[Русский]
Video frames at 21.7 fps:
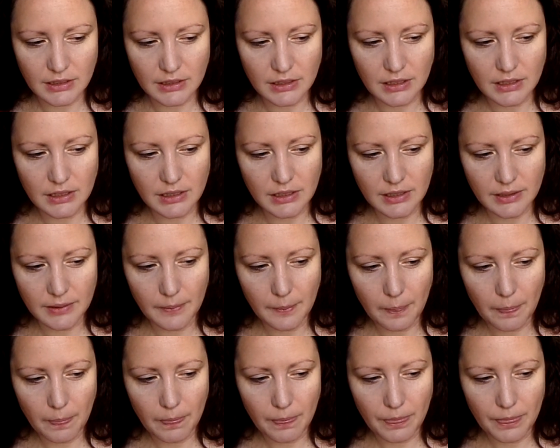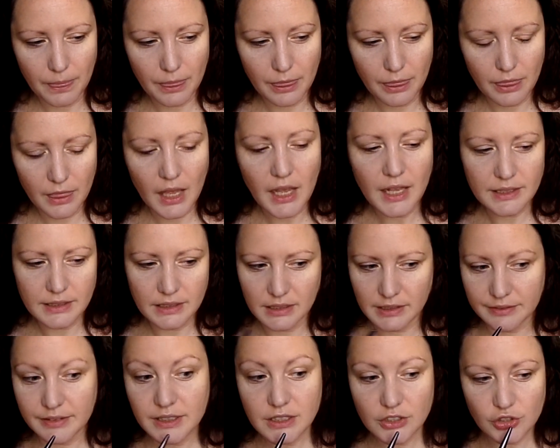или... Да,
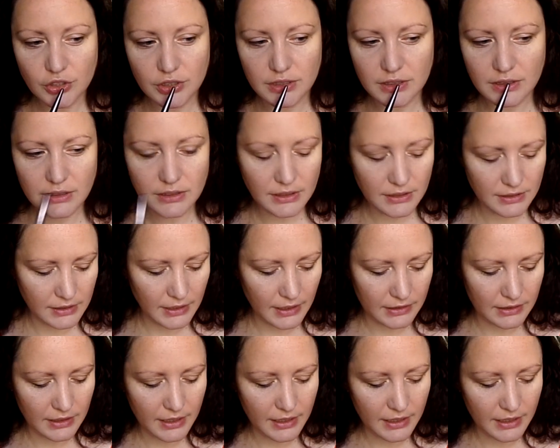наверное, 60-е.